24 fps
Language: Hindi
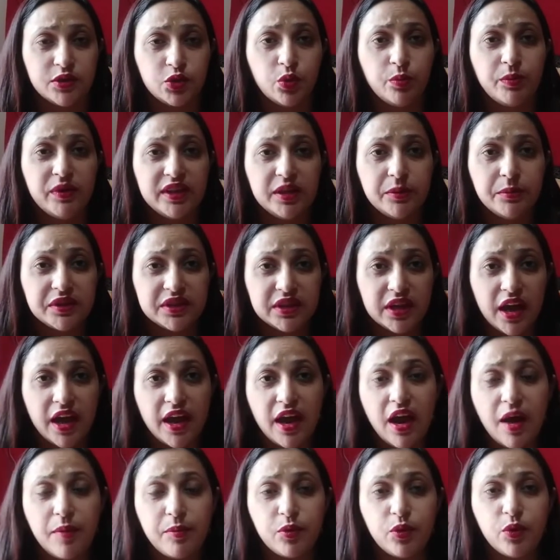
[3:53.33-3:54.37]
जो मैंने बताया
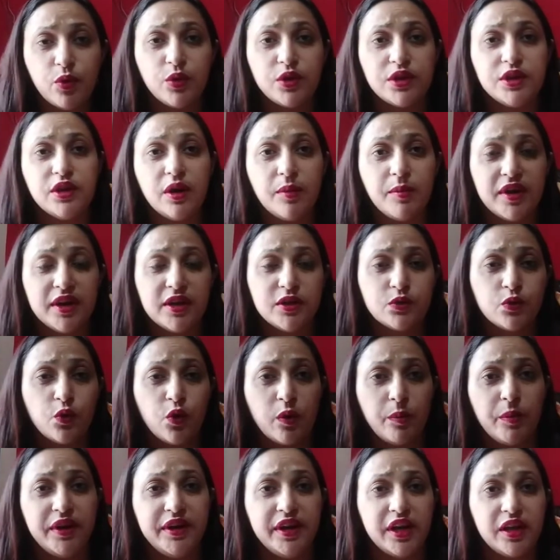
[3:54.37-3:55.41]
आपको कि हमारे
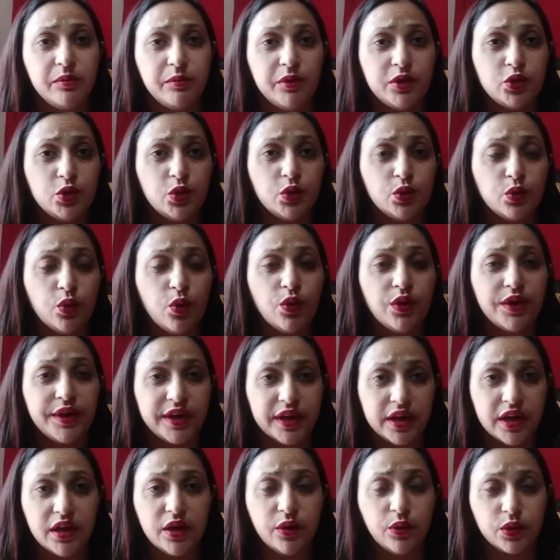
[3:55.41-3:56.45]
सौरमंडल में जो नौ
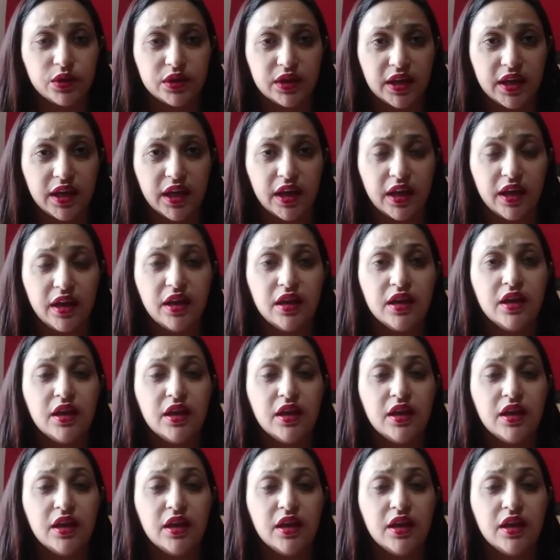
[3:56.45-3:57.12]
ग्रह होते हैं